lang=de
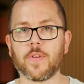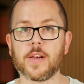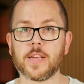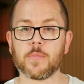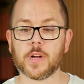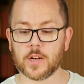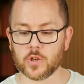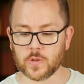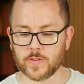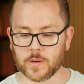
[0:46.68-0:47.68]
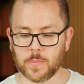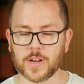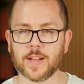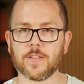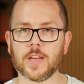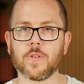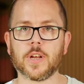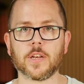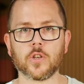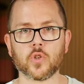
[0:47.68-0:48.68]
weil ich habe ja gerade schon gesagt, man kann sie
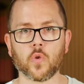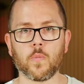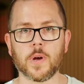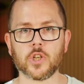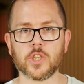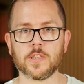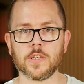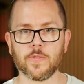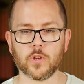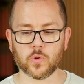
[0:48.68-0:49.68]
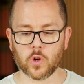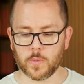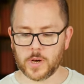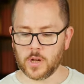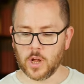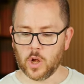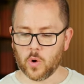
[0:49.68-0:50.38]
entweder an den Strom anschließen, die Videodoorbell,